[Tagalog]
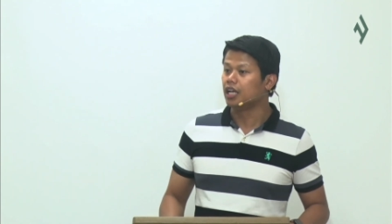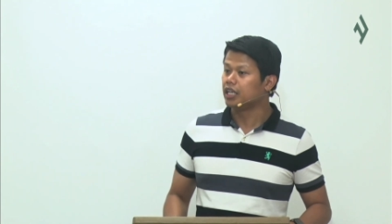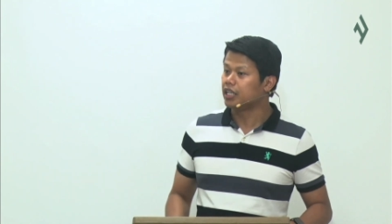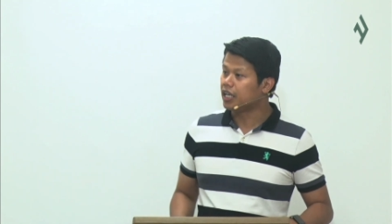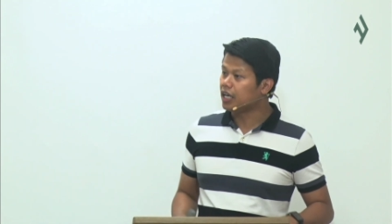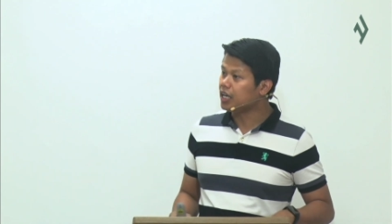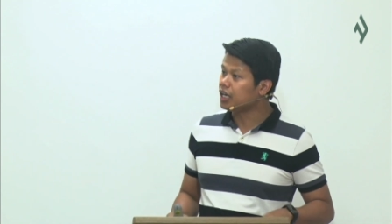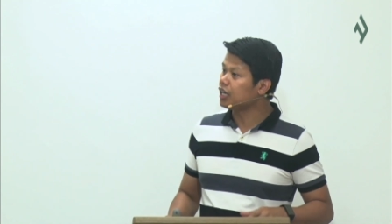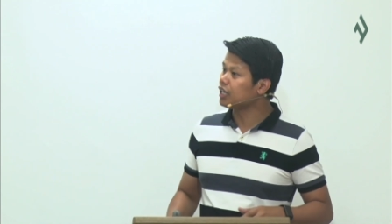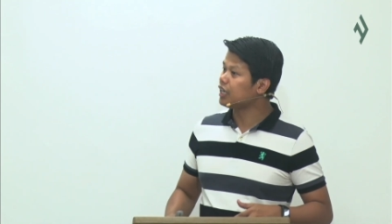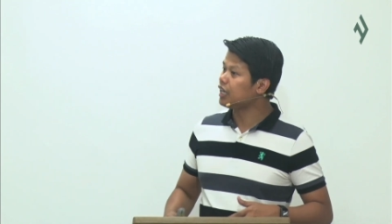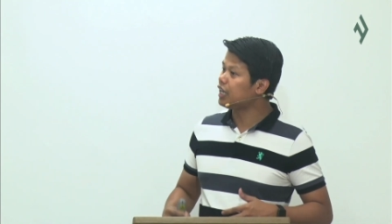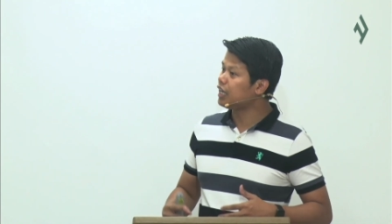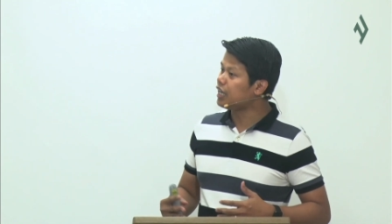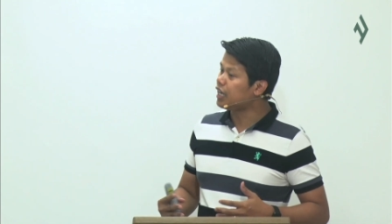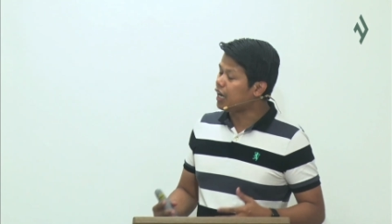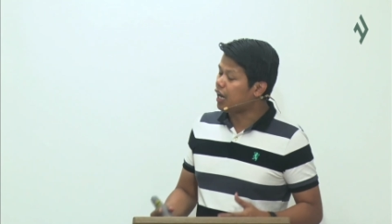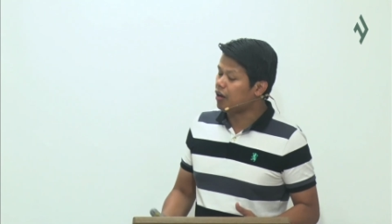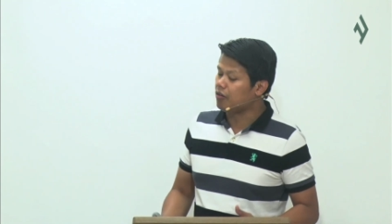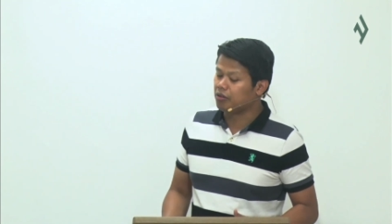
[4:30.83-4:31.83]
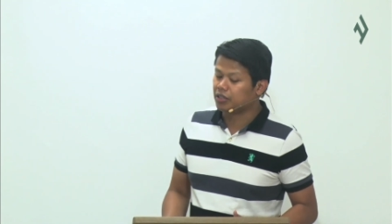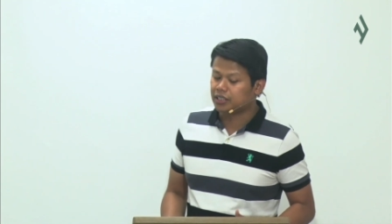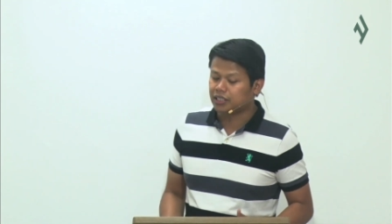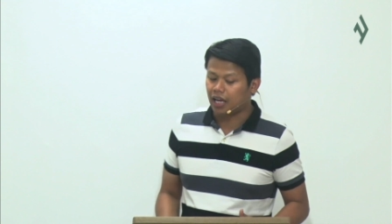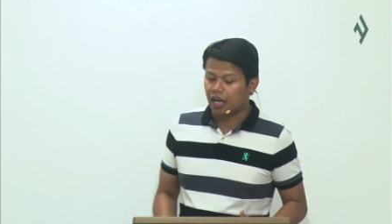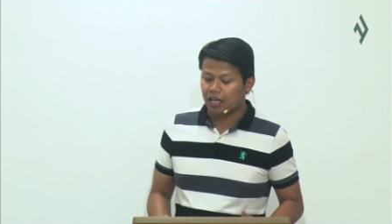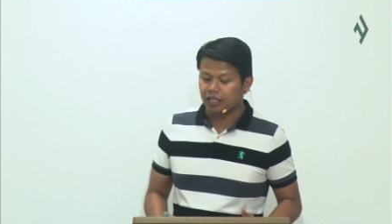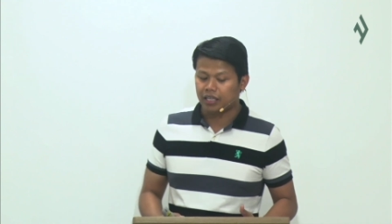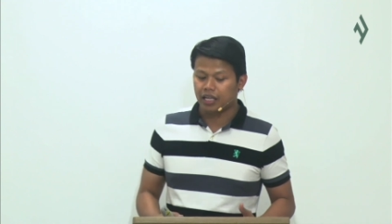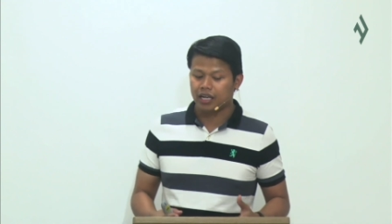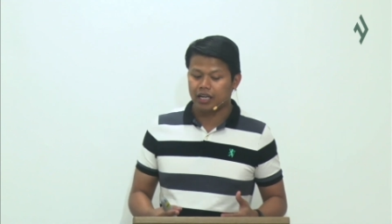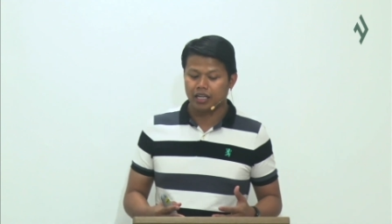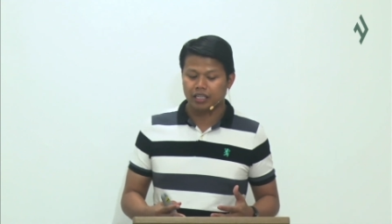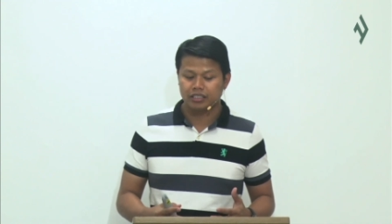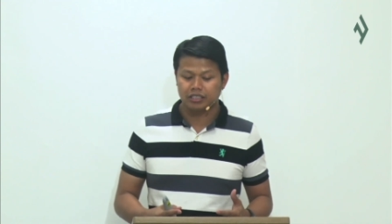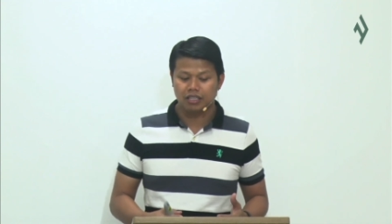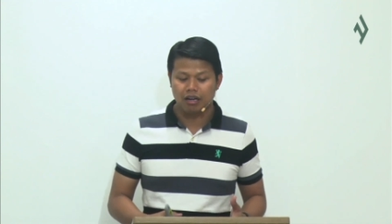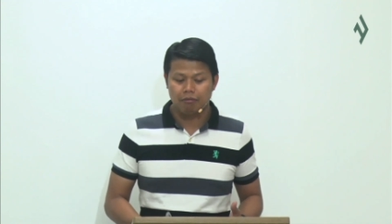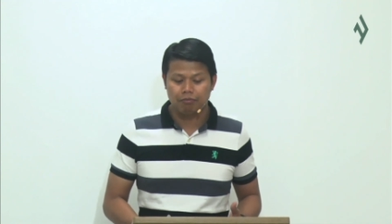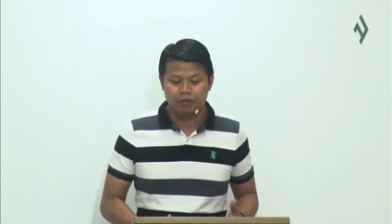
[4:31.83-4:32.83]
Yan ang lilinawin sa atin ng
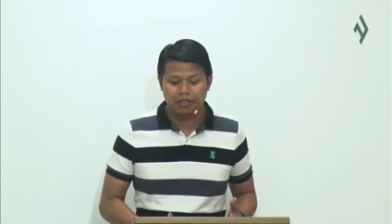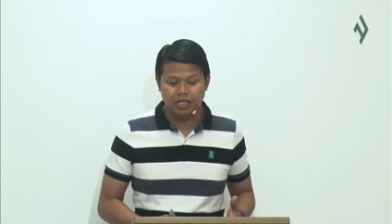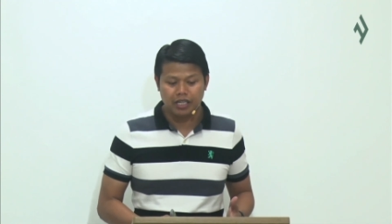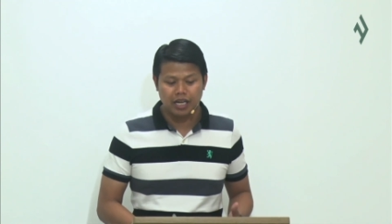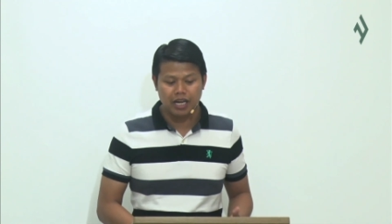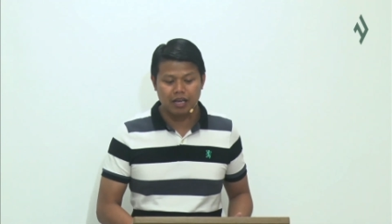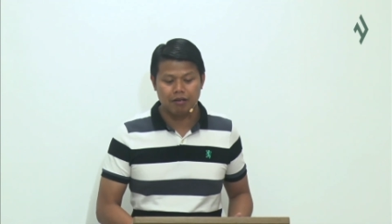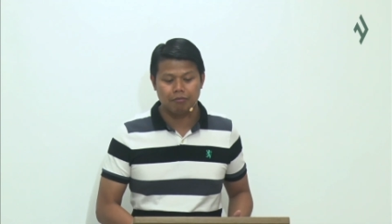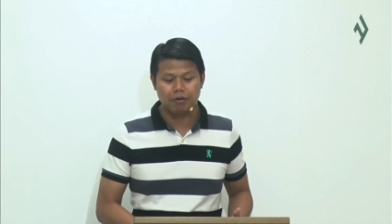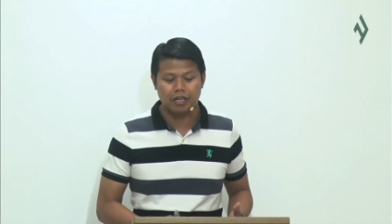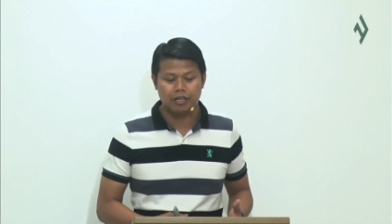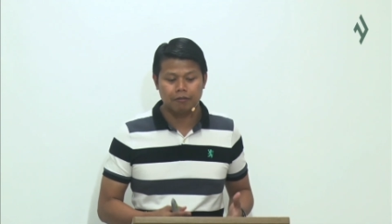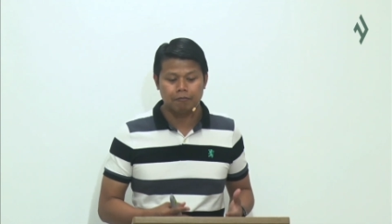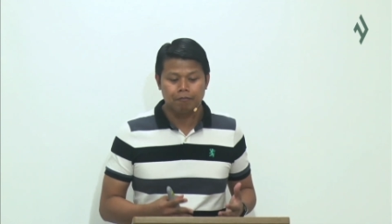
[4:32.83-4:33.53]
chapter 11,